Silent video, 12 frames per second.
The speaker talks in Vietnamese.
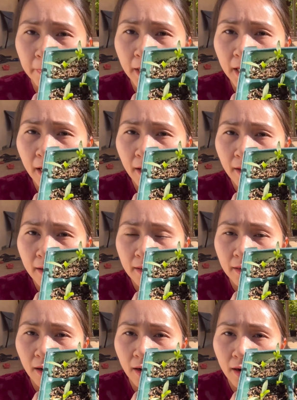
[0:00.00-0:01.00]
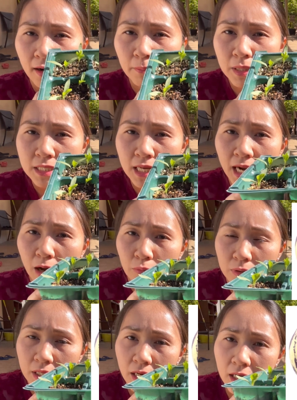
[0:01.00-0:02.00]
Đây nè, đó, mình sẽ
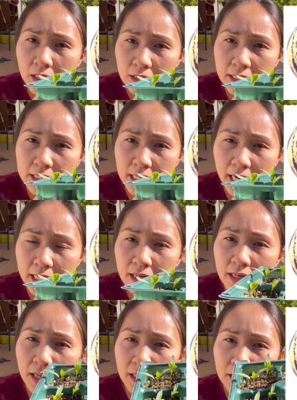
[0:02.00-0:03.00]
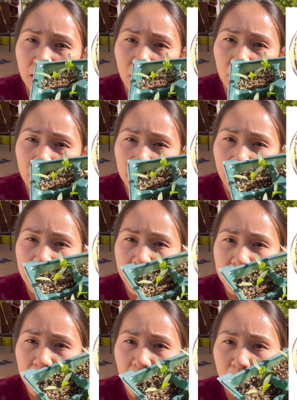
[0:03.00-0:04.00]
lồng cái hình cái trái đó lên cho cả
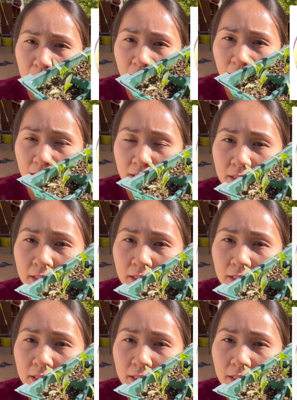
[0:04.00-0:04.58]
nhà xem nha.